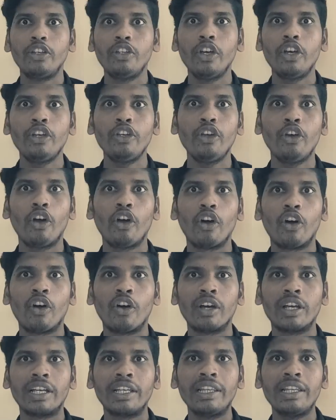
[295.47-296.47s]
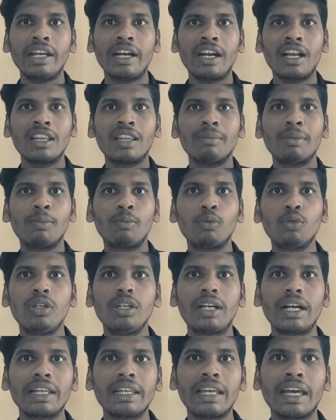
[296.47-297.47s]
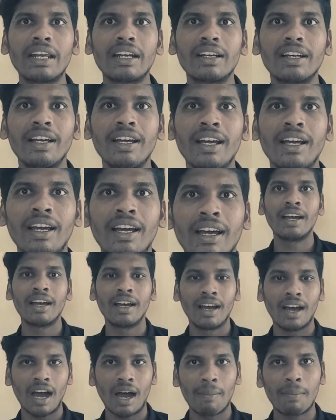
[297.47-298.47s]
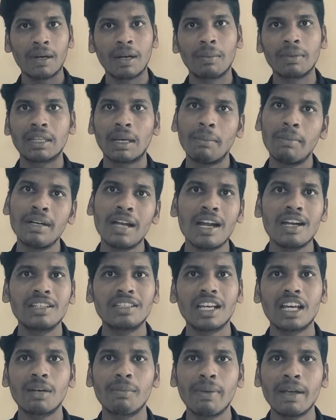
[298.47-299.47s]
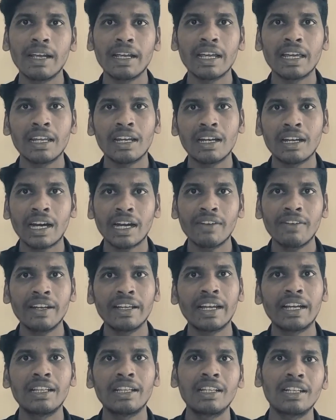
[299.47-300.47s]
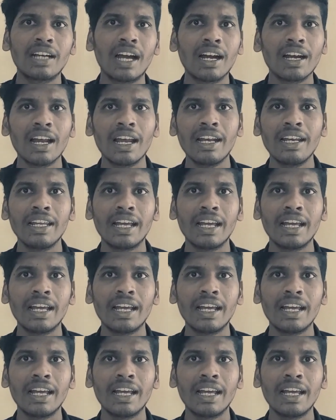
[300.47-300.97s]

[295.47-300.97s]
ஐயோ இது ஏன்னா தம்பி புது கதையாக இருக்கு அப்போ நம்ம தமிழ்நாடு சார்பாக எதனா நடவடிக்கை எடுத்திருக்காங்களா